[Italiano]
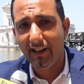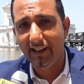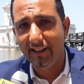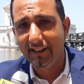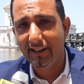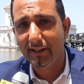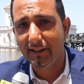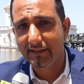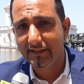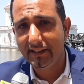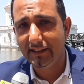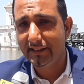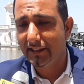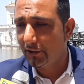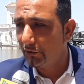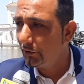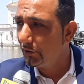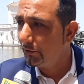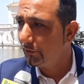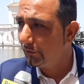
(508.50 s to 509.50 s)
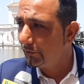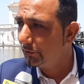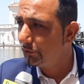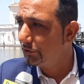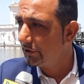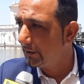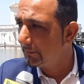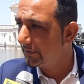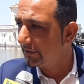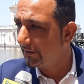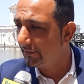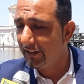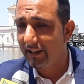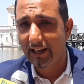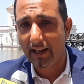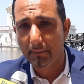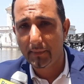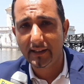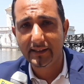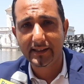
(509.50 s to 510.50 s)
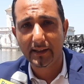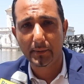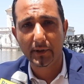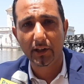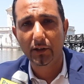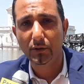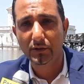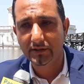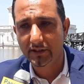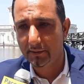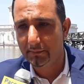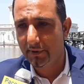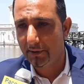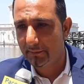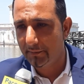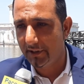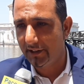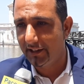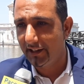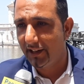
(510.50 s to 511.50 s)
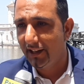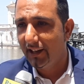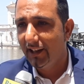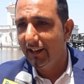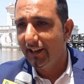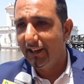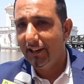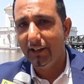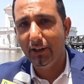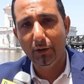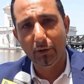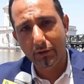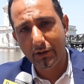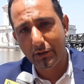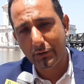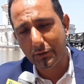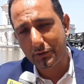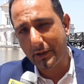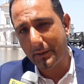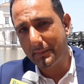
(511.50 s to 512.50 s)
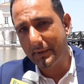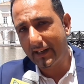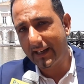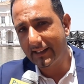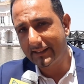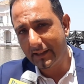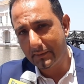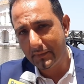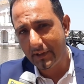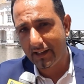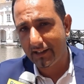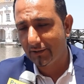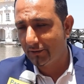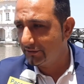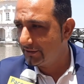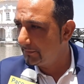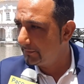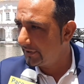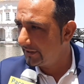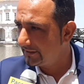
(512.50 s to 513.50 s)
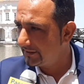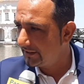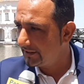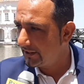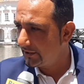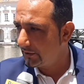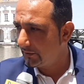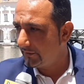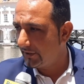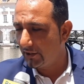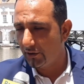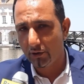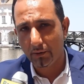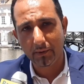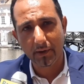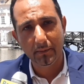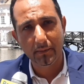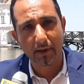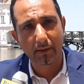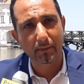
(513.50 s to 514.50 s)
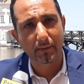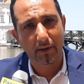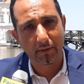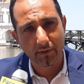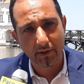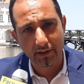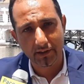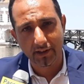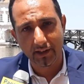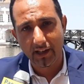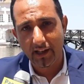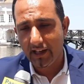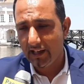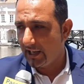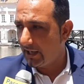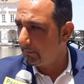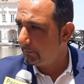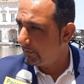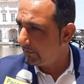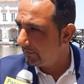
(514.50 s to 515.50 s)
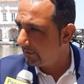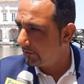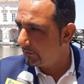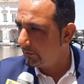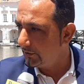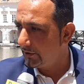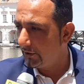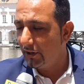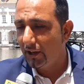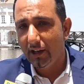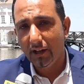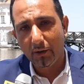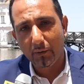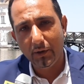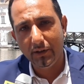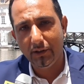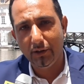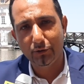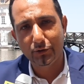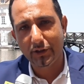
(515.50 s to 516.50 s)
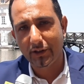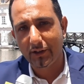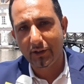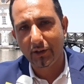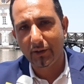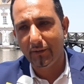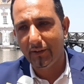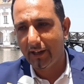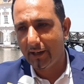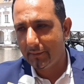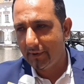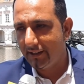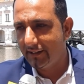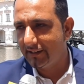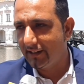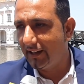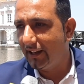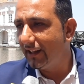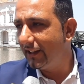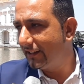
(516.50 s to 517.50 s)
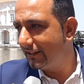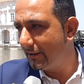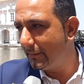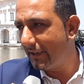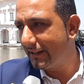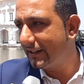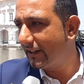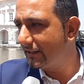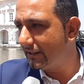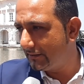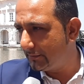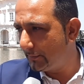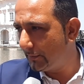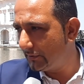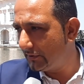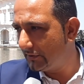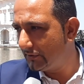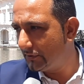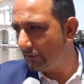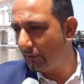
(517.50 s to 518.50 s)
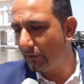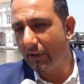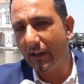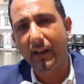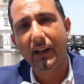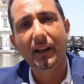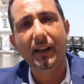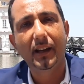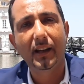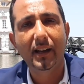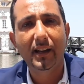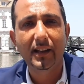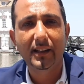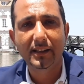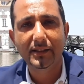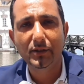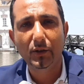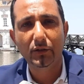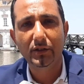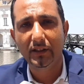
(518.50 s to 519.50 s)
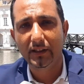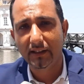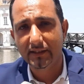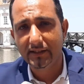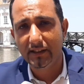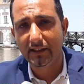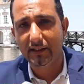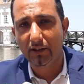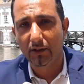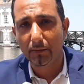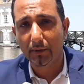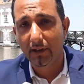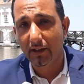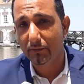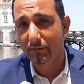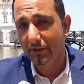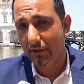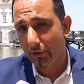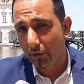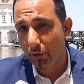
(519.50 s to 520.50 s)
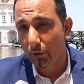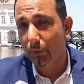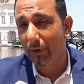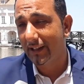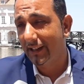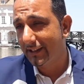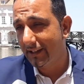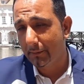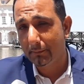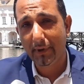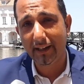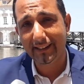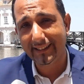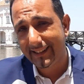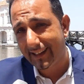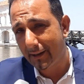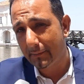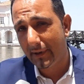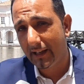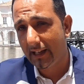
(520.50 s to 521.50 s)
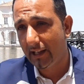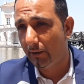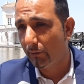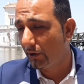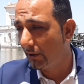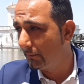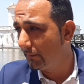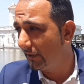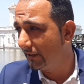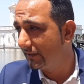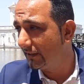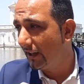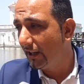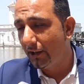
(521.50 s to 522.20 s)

eh, sindaco noi non riusciamo ad avere la mensa per i nostri bambini. Io l'ho detto sempre, a casa mia hanno sempre insegnato che vengono prima i miei figli e poi vengo io. Quindi io cercherò veramente di mettere a disposizione eh, i soldi da sindaco perché un sindaco guadagna ben 3.000 euro al mese,